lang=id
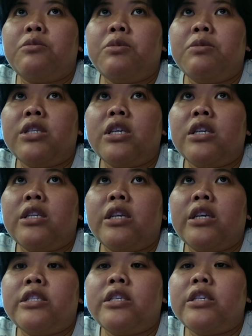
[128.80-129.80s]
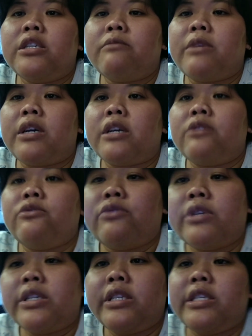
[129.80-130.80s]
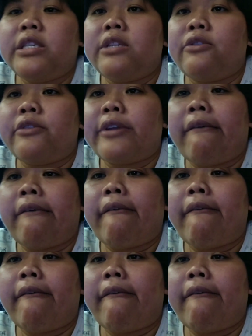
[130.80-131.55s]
ini masih ada aja yang makan dua di sini orang.